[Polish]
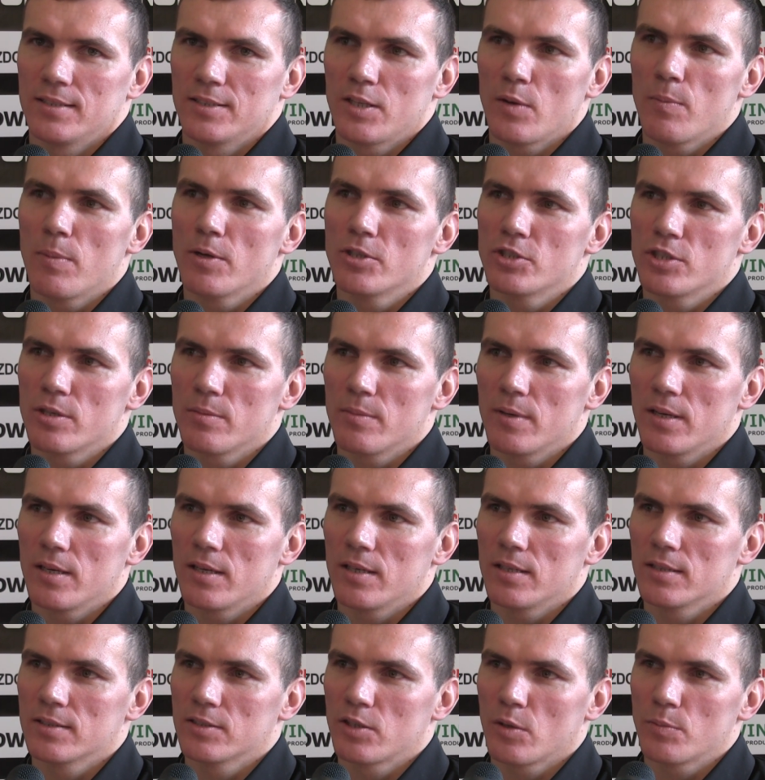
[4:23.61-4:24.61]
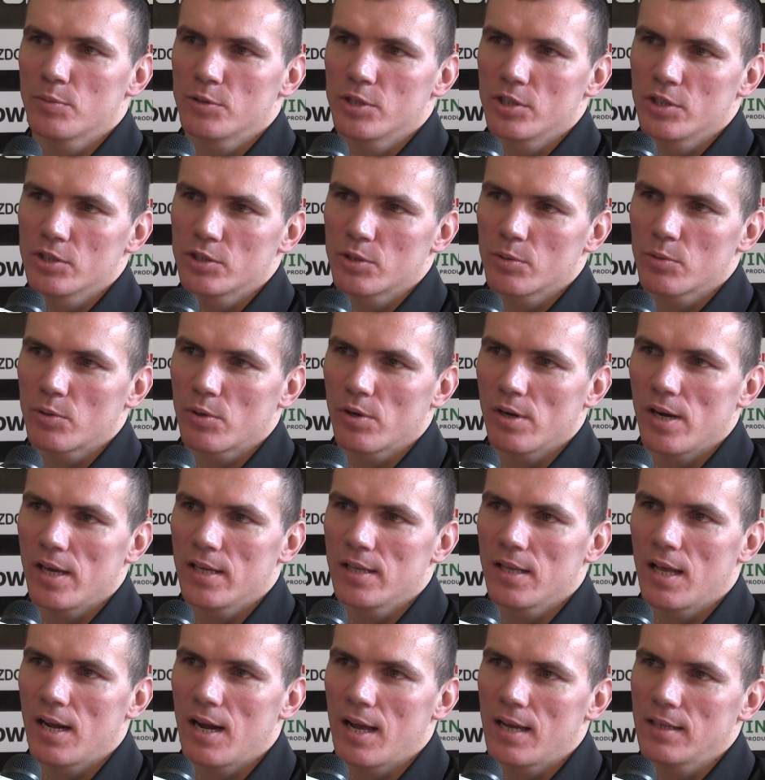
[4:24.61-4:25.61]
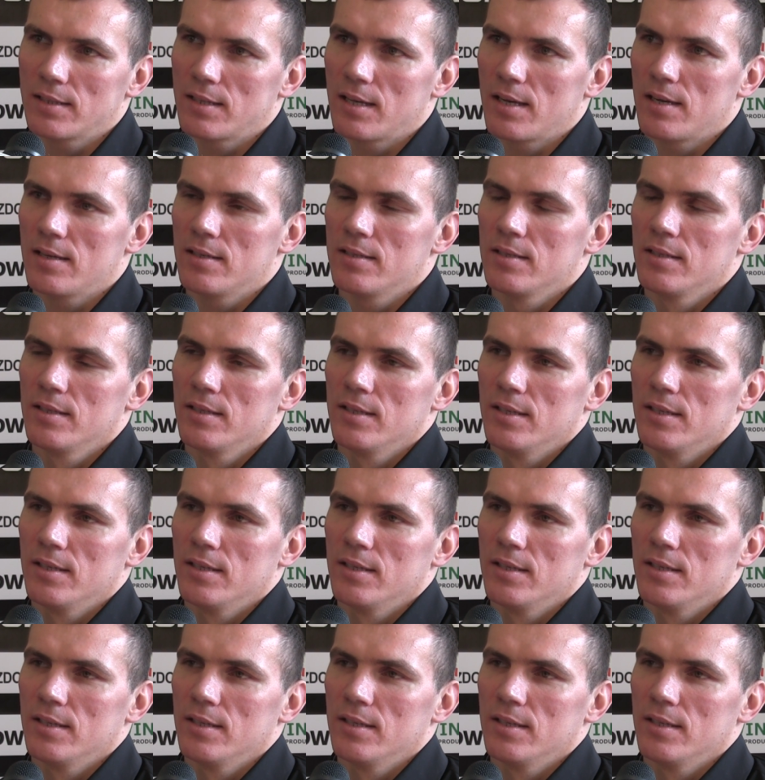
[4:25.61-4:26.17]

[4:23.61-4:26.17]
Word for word: zobaczymy, co przyniosą kolejne lata.